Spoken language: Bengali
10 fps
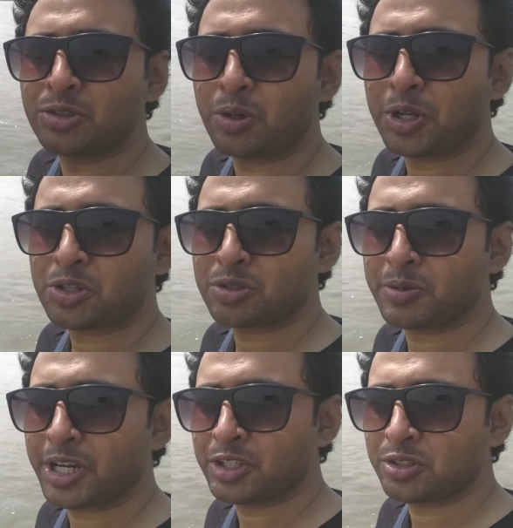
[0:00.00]
জ্বরের
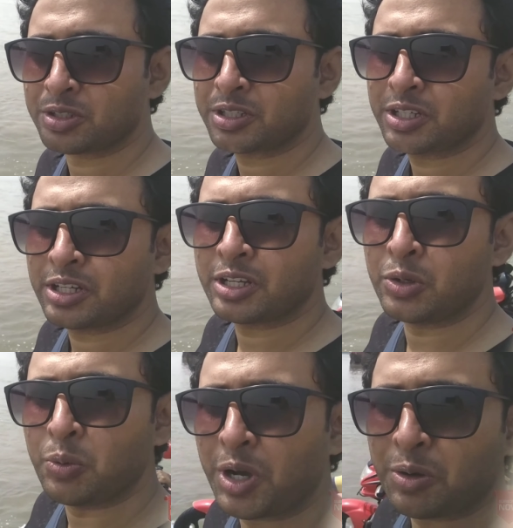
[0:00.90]
সময়
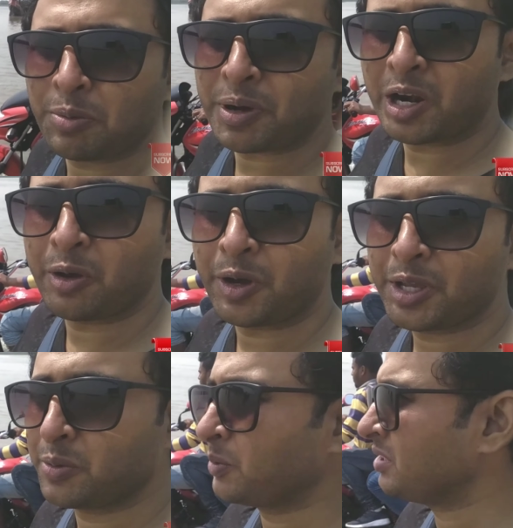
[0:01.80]
নৌকা করে পার
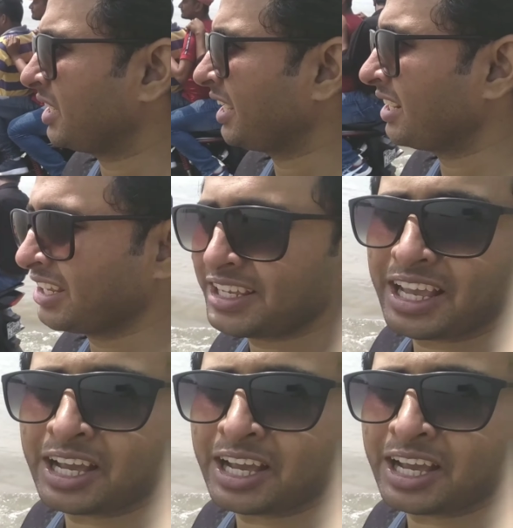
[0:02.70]
হয় ওই জায়গাটাই